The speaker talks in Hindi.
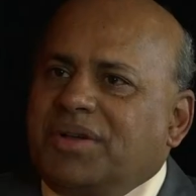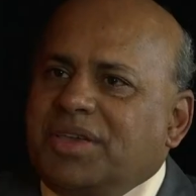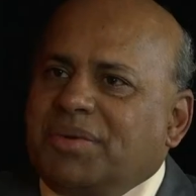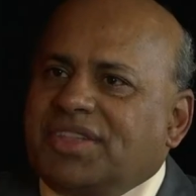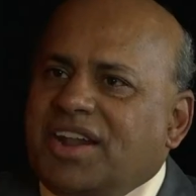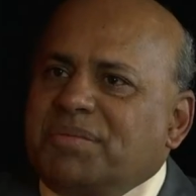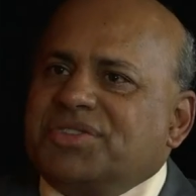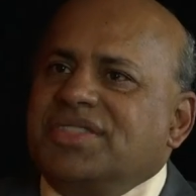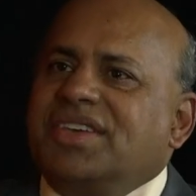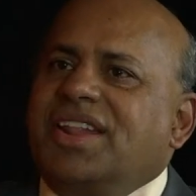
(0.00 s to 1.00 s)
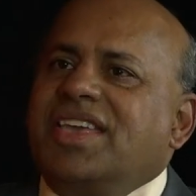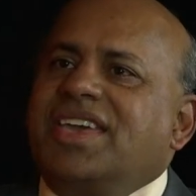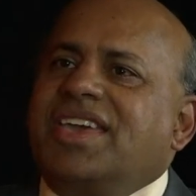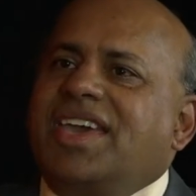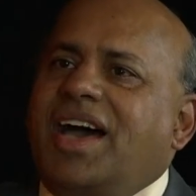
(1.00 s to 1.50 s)
ये बताना पसंद
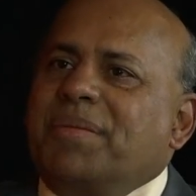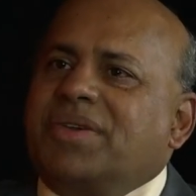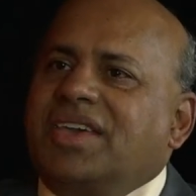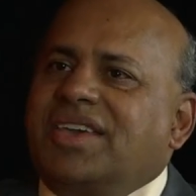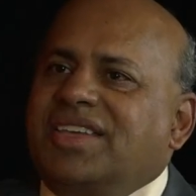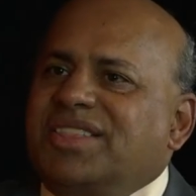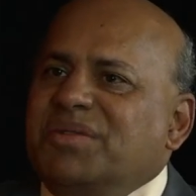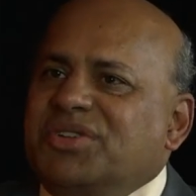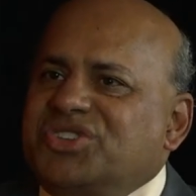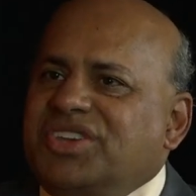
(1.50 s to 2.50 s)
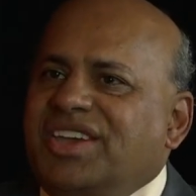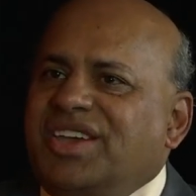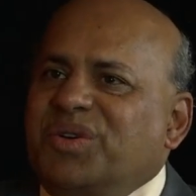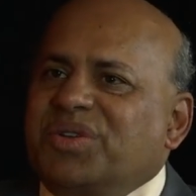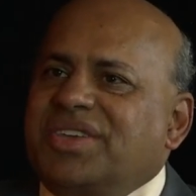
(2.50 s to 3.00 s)
करेंगे कि आपके कितने बच्चे हैं और